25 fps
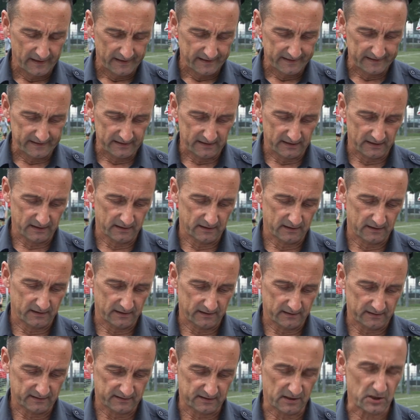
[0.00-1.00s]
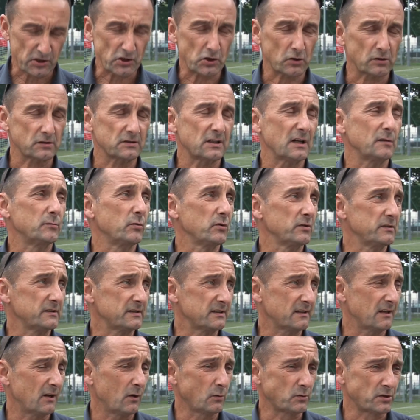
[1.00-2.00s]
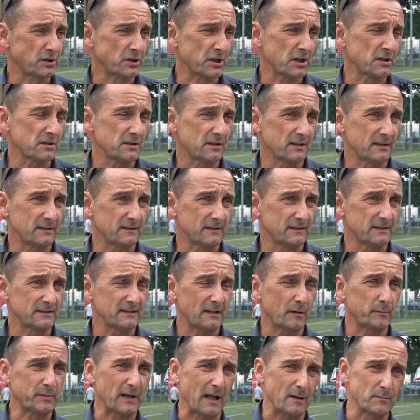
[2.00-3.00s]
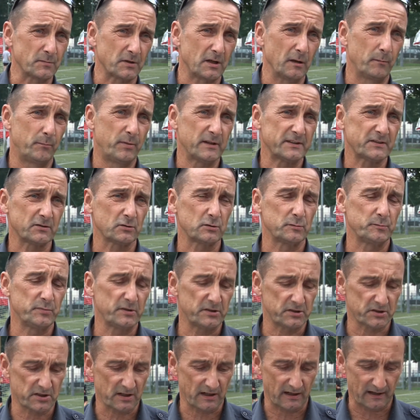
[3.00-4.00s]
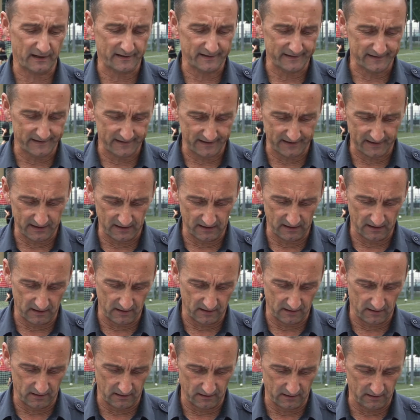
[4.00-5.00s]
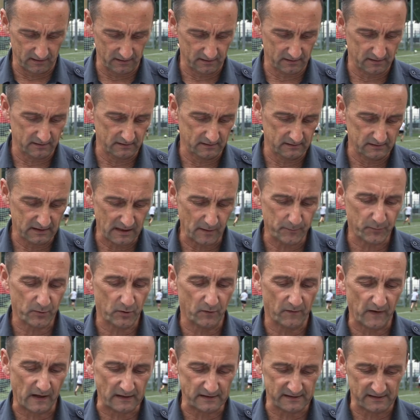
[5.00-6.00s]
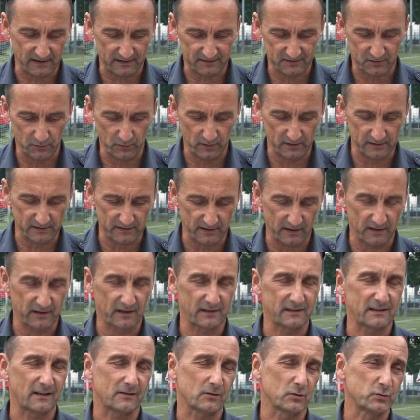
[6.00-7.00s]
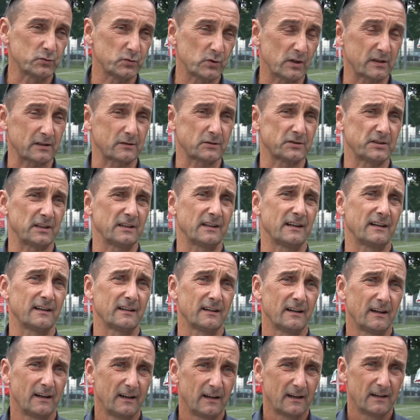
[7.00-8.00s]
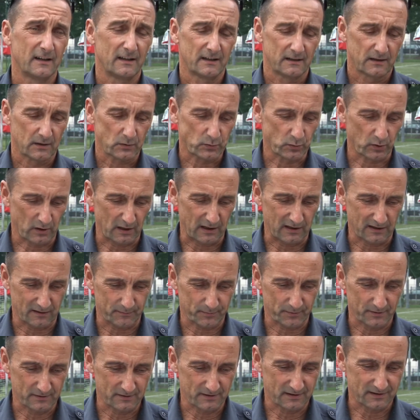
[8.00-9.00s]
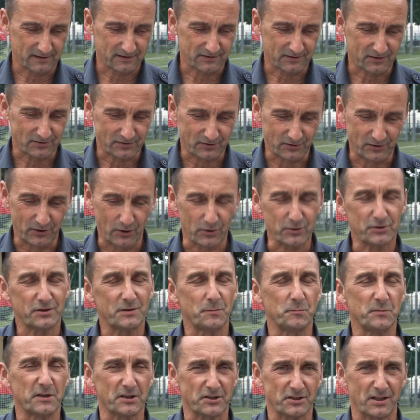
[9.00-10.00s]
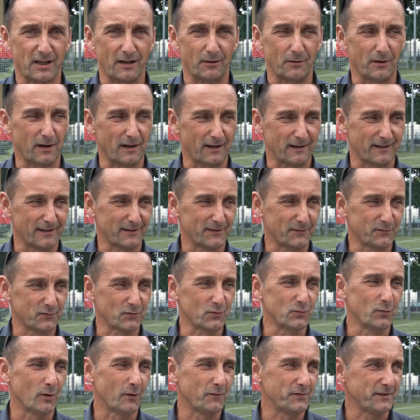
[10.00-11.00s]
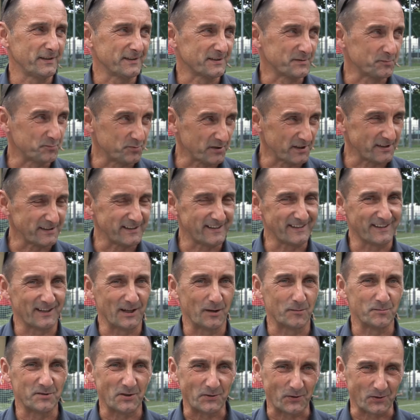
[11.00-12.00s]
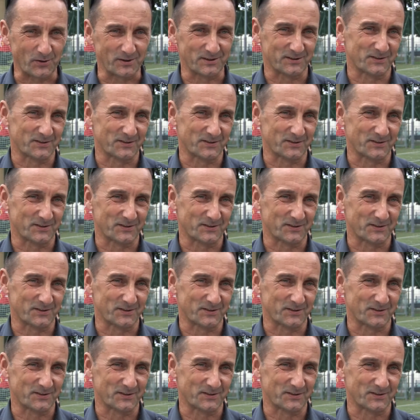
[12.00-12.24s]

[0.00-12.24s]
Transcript: E, ze środka boiska uderzenie na bramkę bez odbicia i kapkowanie tak słynne i na końcu karuzela, która e, dość mieszała w głowie jest błędnikiem niektórych